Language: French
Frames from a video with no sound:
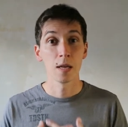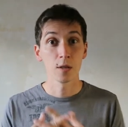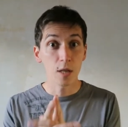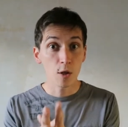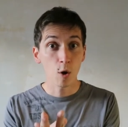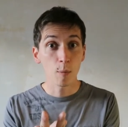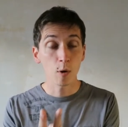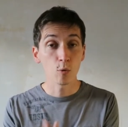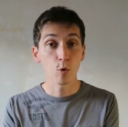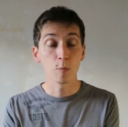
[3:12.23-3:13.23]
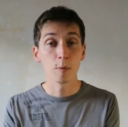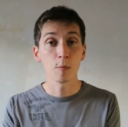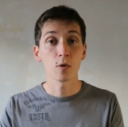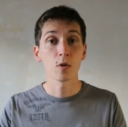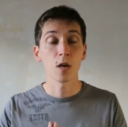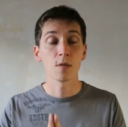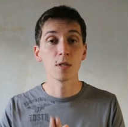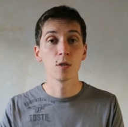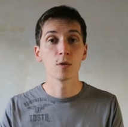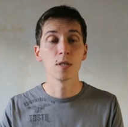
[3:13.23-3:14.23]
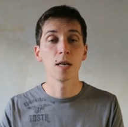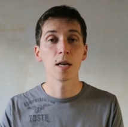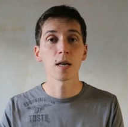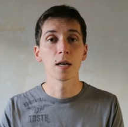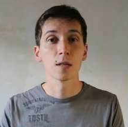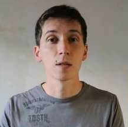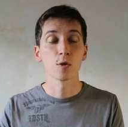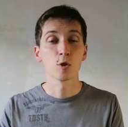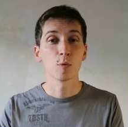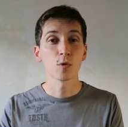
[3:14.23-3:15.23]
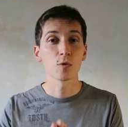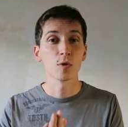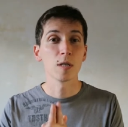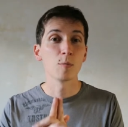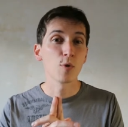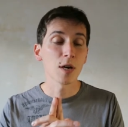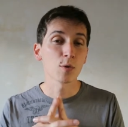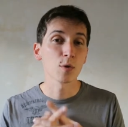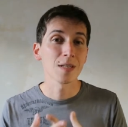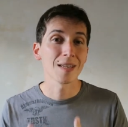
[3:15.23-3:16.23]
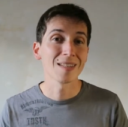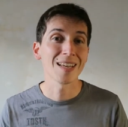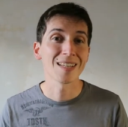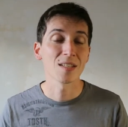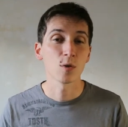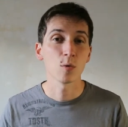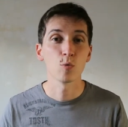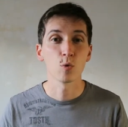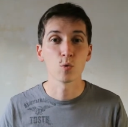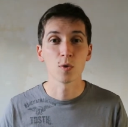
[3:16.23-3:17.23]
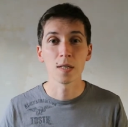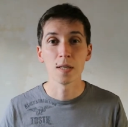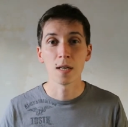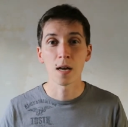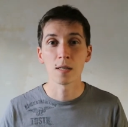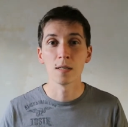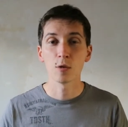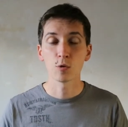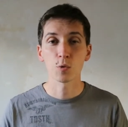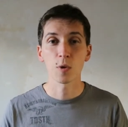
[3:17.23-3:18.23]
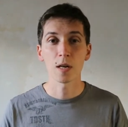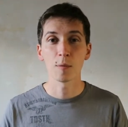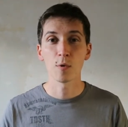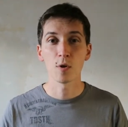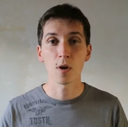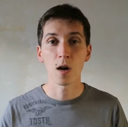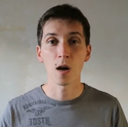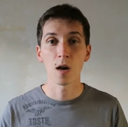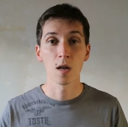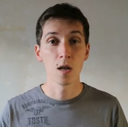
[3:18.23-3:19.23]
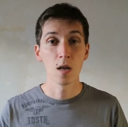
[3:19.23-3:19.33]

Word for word: D'ailleurs, en parlant de complément, dans la vidéo d'hier, euh, je pense qu'il pourrait être aussi intéressant pour nous aider à déconstruire les peurs, à